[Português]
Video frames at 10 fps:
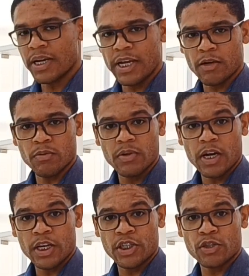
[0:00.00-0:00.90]
grego,
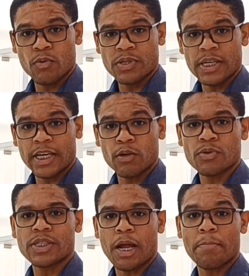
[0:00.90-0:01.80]
a gente consegue
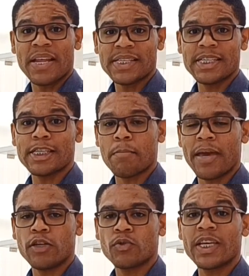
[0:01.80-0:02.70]
ilustrar
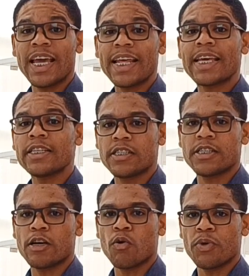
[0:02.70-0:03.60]
precisamente o que ele quis
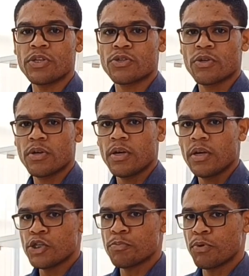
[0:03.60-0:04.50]
dizer com isso.
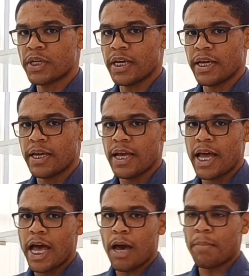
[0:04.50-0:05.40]
Isso porque
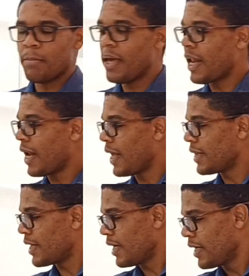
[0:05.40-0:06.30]
a primeira
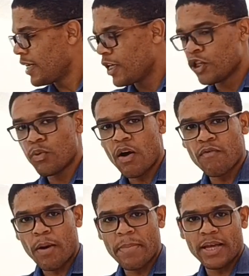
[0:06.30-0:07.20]
letra do
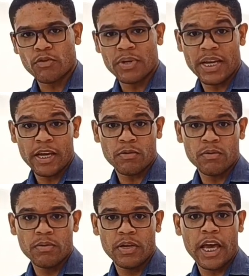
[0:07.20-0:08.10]
alfabeto
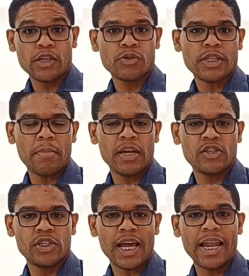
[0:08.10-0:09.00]
grego é
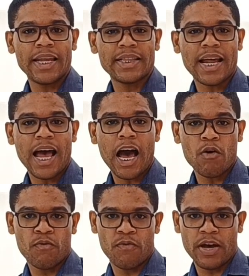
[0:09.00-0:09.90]
justamente a letra
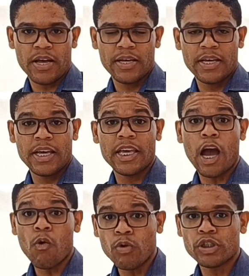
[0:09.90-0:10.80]
alfa, e
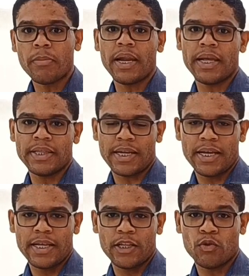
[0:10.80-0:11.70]
a última
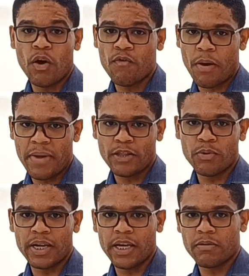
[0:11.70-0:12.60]
letra do alfabeto
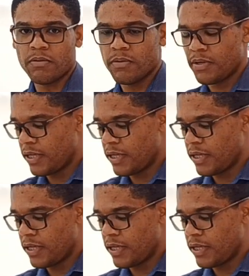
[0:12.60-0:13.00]
grego